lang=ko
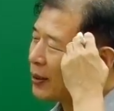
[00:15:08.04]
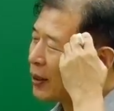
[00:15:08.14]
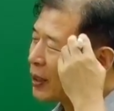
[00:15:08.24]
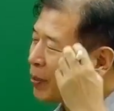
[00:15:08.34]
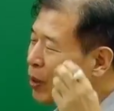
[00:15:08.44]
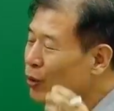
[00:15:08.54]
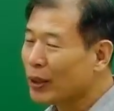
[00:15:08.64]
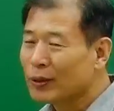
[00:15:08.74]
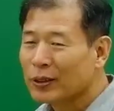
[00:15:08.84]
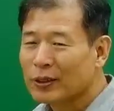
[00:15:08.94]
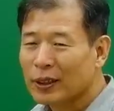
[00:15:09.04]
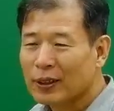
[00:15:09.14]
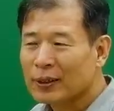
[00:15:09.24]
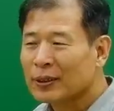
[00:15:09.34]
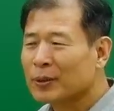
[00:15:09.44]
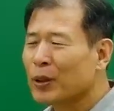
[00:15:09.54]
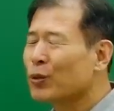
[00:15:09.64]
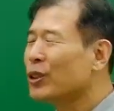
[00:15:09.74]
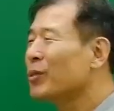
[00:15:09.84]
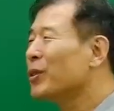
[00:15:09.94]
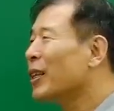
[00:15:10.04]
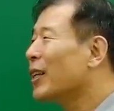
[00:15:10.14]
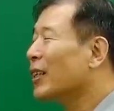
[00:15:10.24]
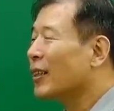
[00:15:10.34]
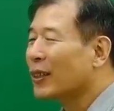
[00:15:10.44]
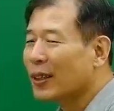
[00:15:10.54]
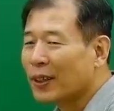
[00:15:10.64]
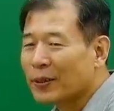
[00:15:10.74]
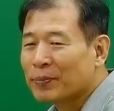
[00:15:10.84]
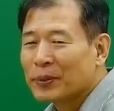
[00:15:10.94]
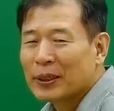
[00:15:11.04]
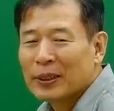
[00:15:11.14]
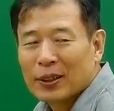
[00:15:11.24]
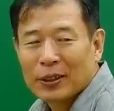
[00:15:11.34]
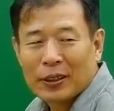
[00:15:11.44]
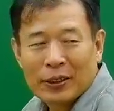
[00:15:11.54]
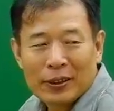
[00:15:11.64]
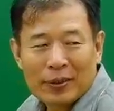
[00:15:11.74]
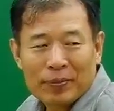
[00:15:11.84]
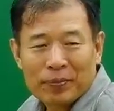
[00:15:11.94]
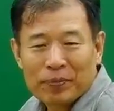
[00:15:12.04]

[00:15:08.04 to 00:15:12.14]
여자 배우가 있었는데 그 배우 이름이 생각이 안 나네요. 어쨌든